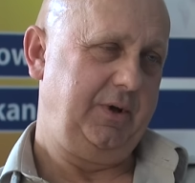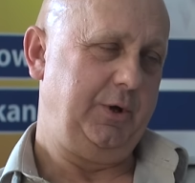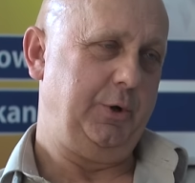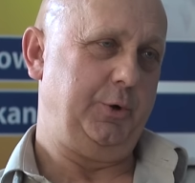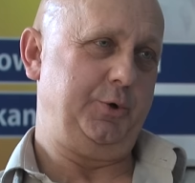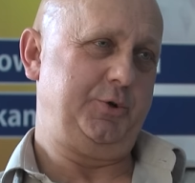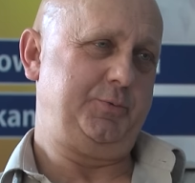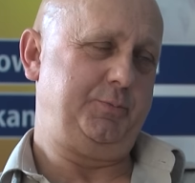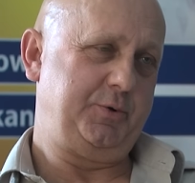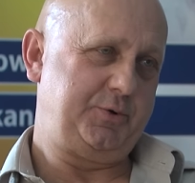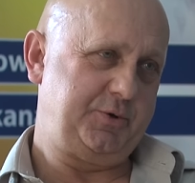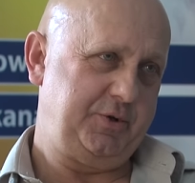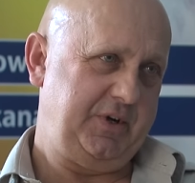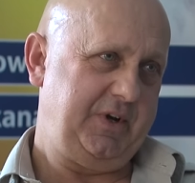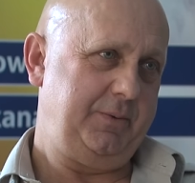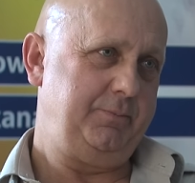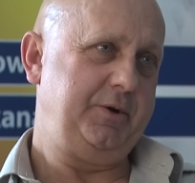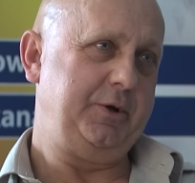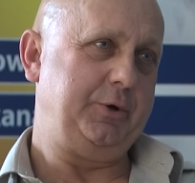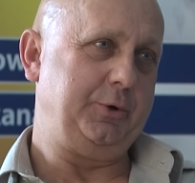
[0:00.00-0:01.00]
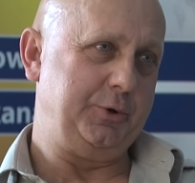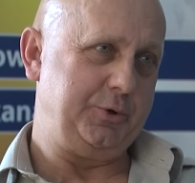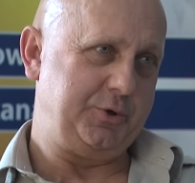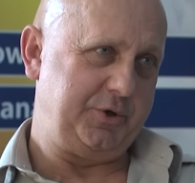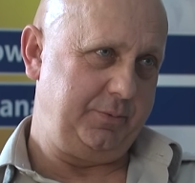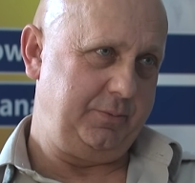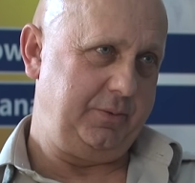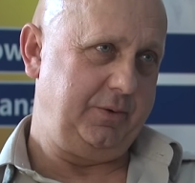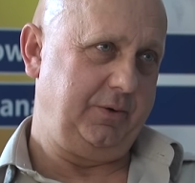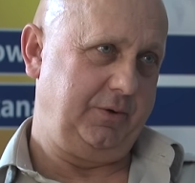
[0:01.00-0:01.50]
rozpoczynamy i
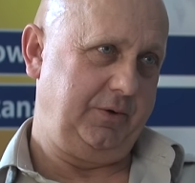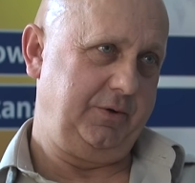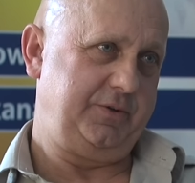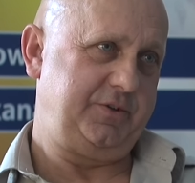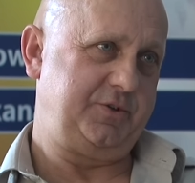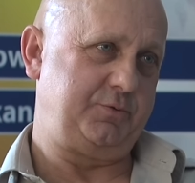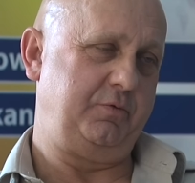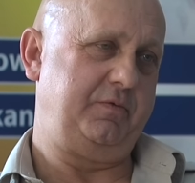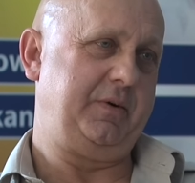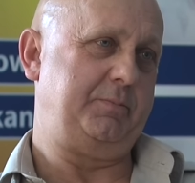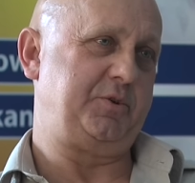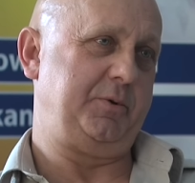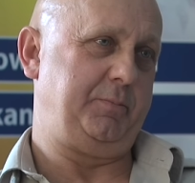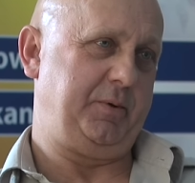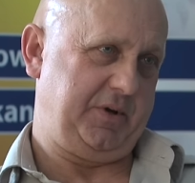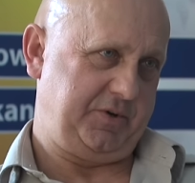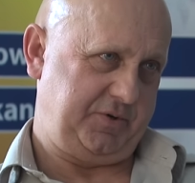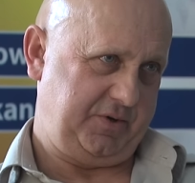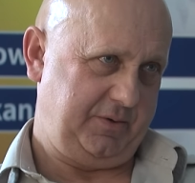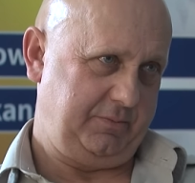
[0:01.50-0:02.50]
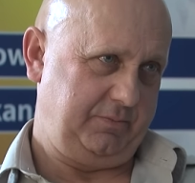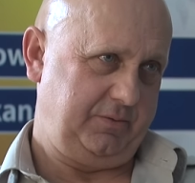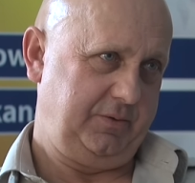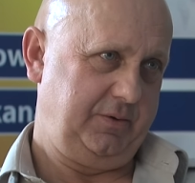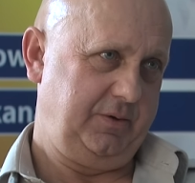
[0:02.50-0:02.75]
kończymy od słowa przepraszam,